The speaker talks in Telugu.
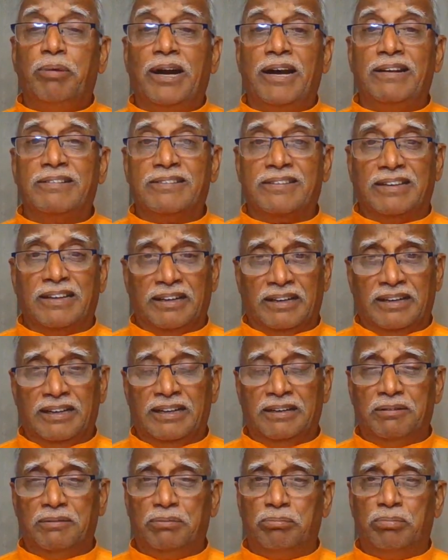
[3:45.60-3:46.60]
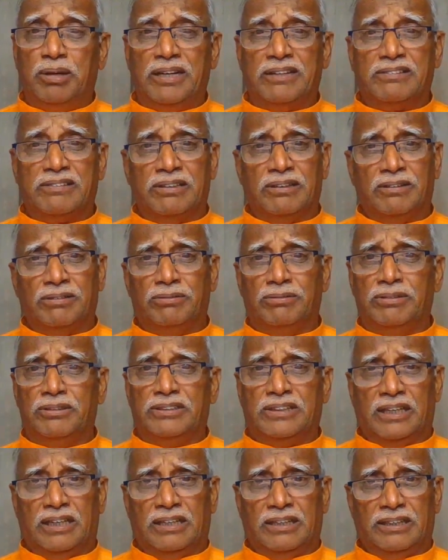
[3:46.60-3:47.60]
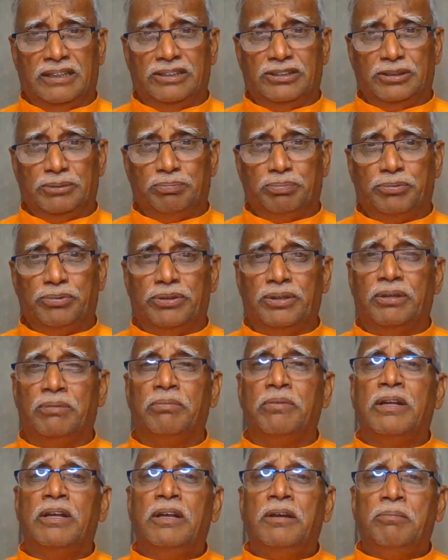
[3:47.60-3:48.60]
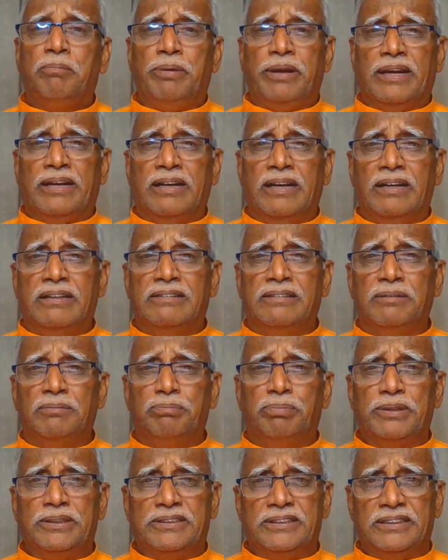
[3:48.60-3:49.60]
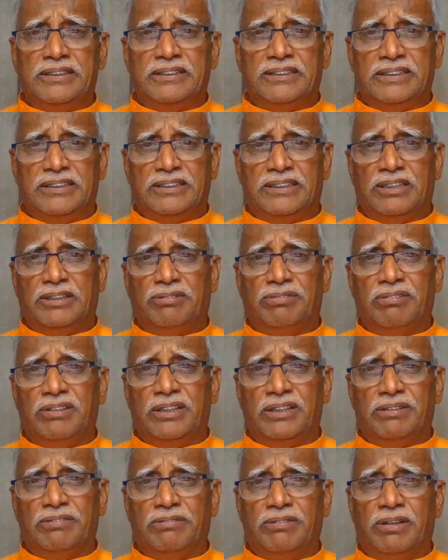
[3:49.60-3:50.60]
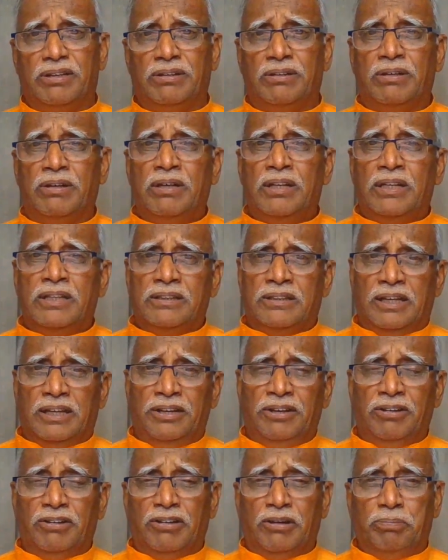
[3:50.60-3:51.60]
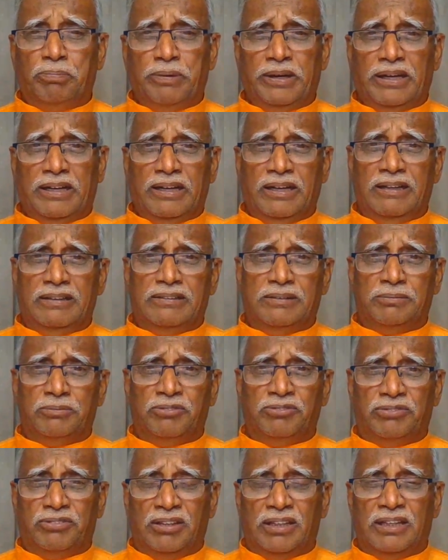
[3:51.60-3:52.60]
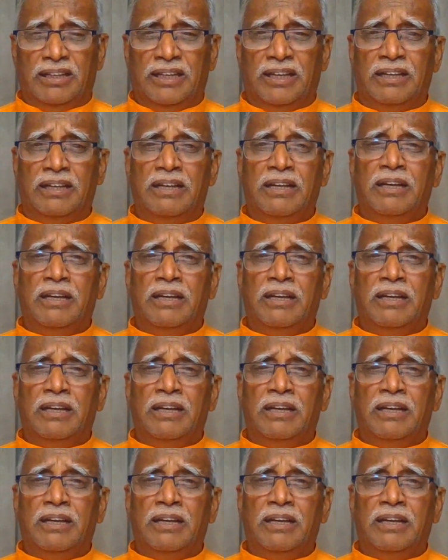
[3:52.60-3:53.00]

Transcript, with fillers: భాస్కర భాస్కర్ గురించి ఆల్రెడీ చెప్పుకున్నాం ప్రకాశింప చేసేటటువంటి వాడు తన యొక్క ప్రకాశం వల్ల